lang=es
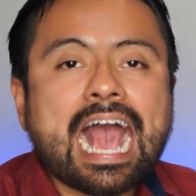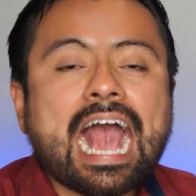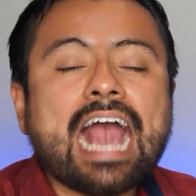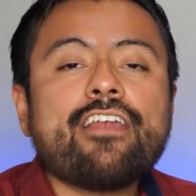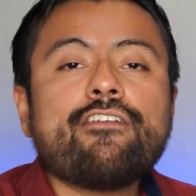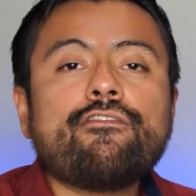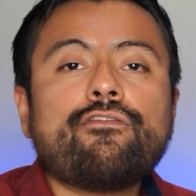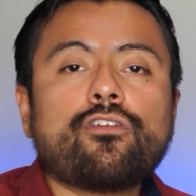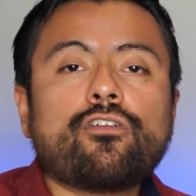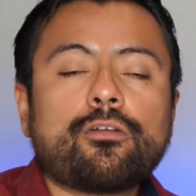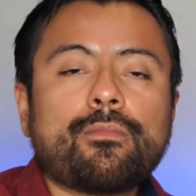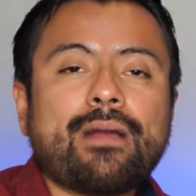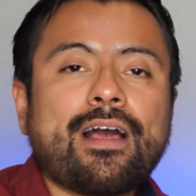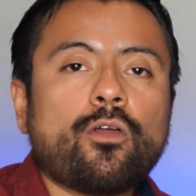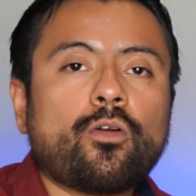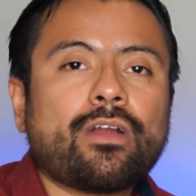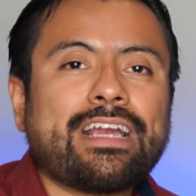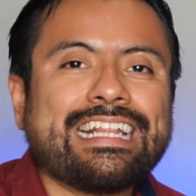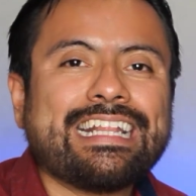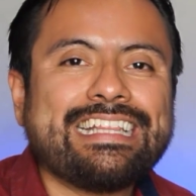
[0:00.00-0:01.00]
ha
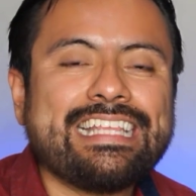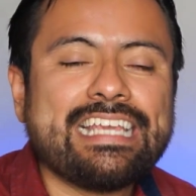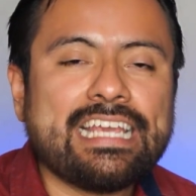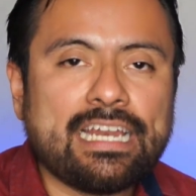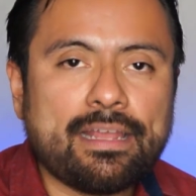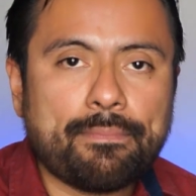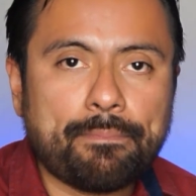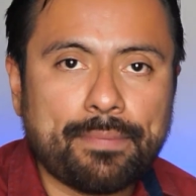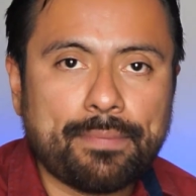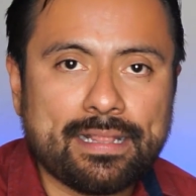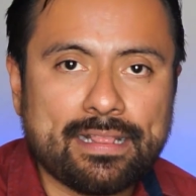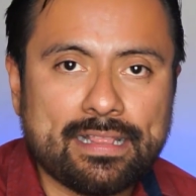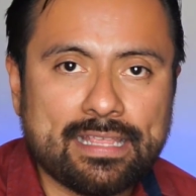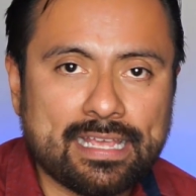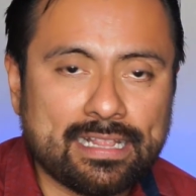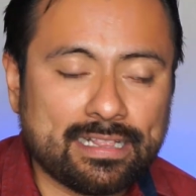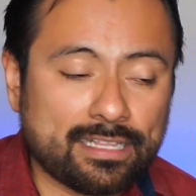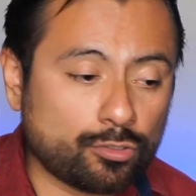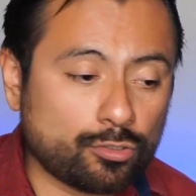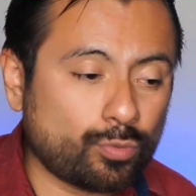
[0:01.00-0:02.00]
informado que tiene
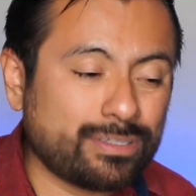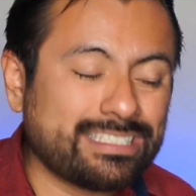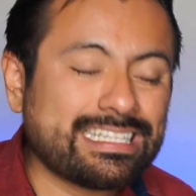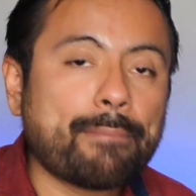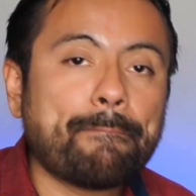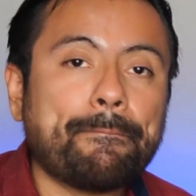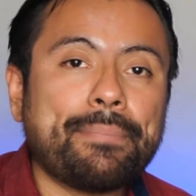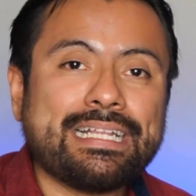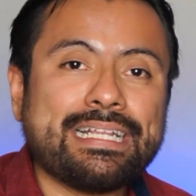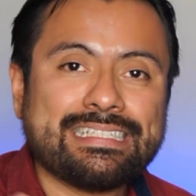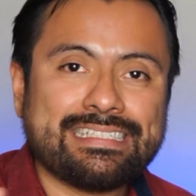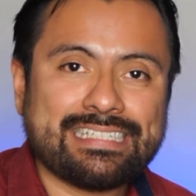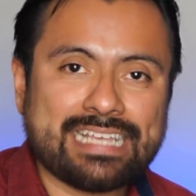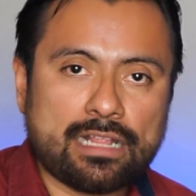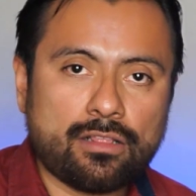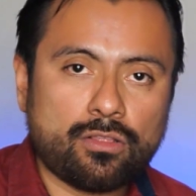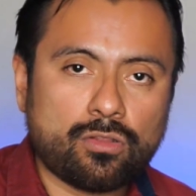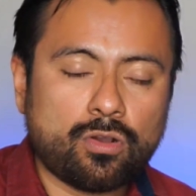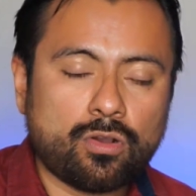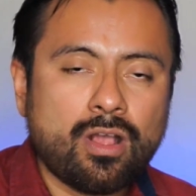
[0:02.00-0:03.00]
pendientes o está
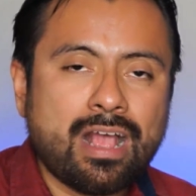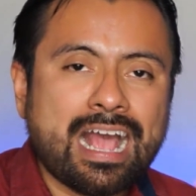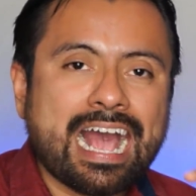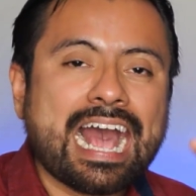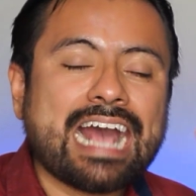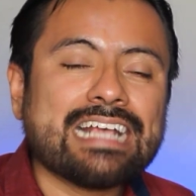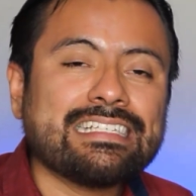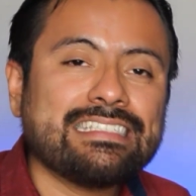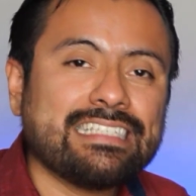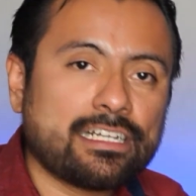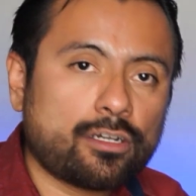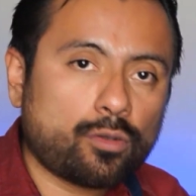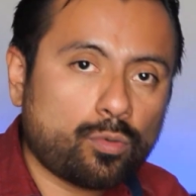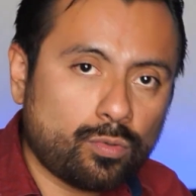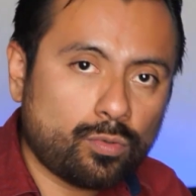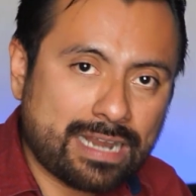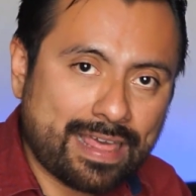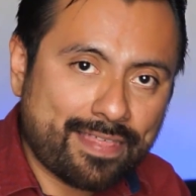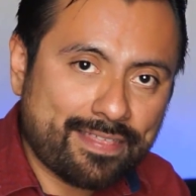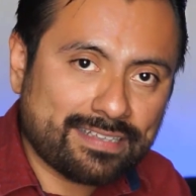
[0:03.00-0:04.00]
pensando hacer
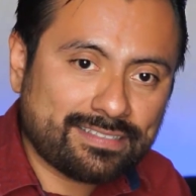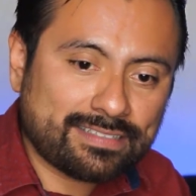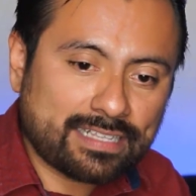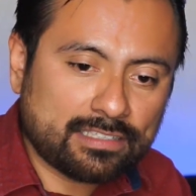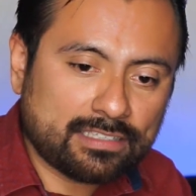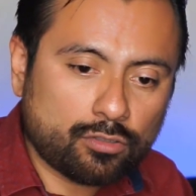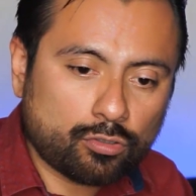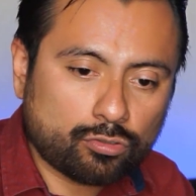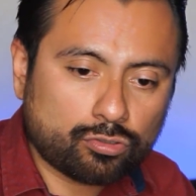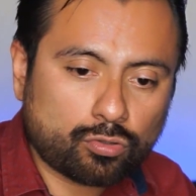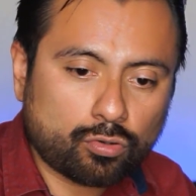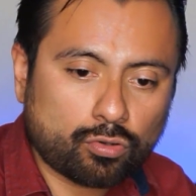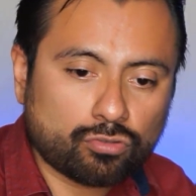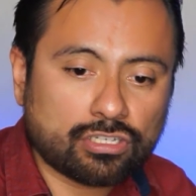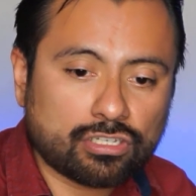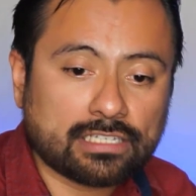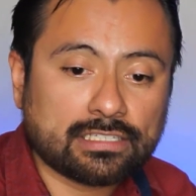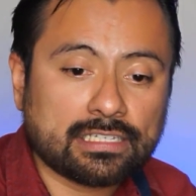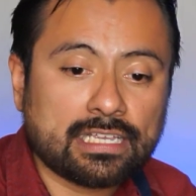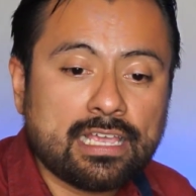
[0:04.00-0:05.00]
una de estas dos
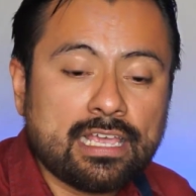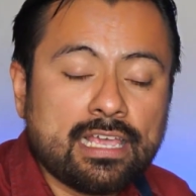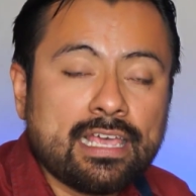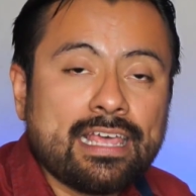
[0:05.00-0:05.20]
cosas.